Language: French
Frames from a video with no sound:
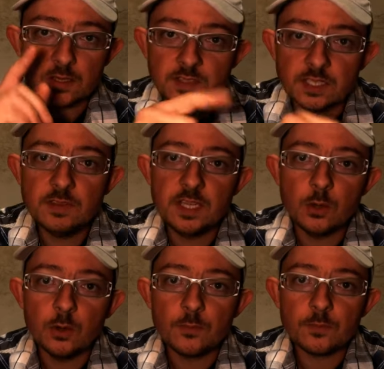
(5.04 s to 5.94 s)
Dans cette
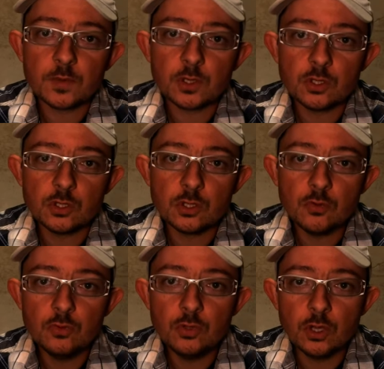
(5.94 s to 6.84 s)
vidéo,
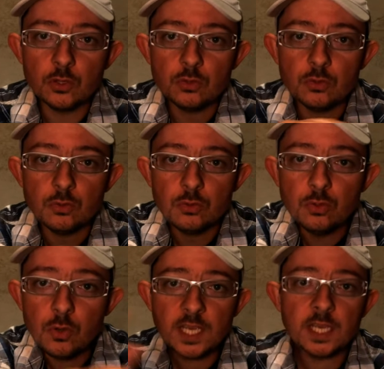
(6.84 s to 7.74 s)
je vous donne
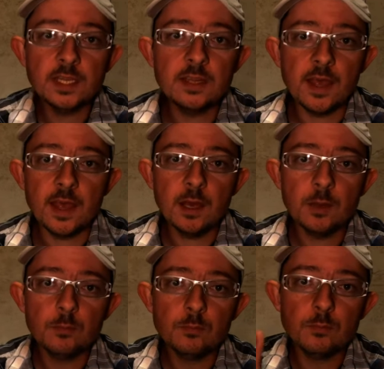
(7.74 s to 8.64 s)
tous les critères
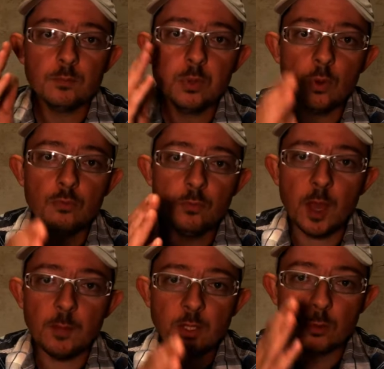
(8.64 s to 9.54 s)
pour vous
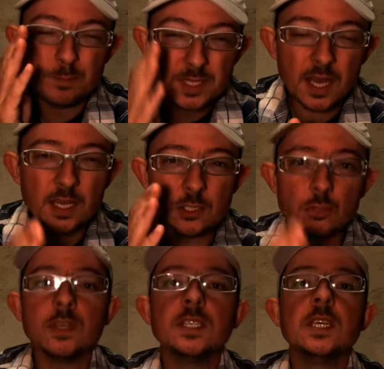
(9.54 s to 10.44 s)
permettre de bien
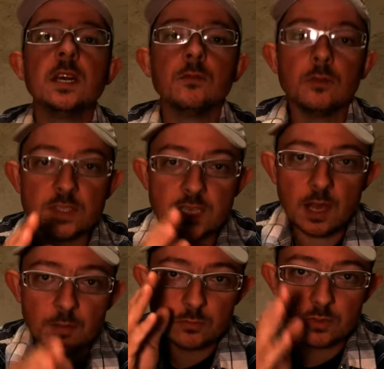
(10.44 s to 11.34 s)
choisir vos
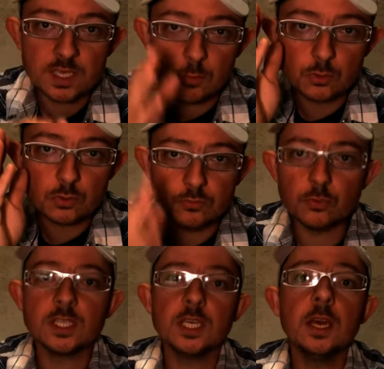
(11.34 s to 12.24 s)
arbres et vos arbustes
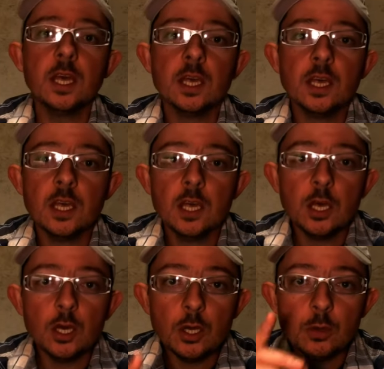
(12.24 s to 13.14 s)
fruitiers
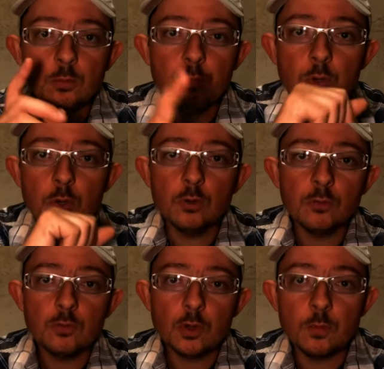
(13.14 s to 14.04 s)
pour
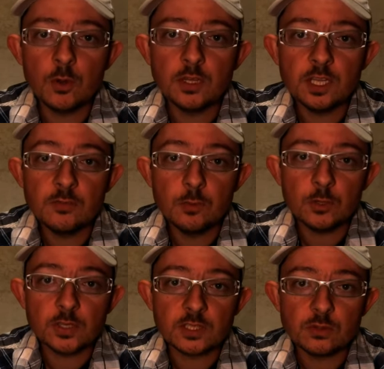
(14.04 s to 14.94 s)
vos commandes et vos
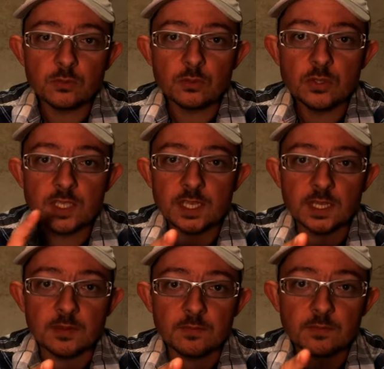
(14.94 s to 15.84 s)
plantations de cette
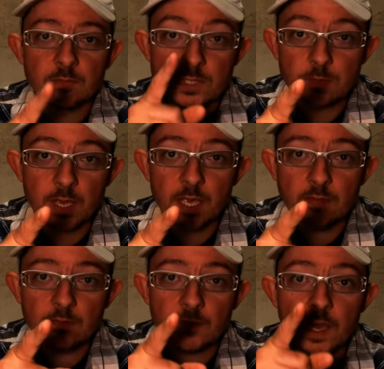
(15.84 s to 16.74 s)
année. Vous êtes
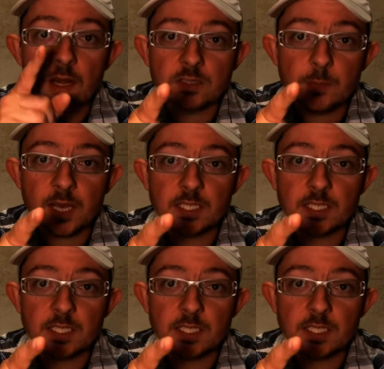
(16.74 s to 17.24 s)
prêts Alors c'est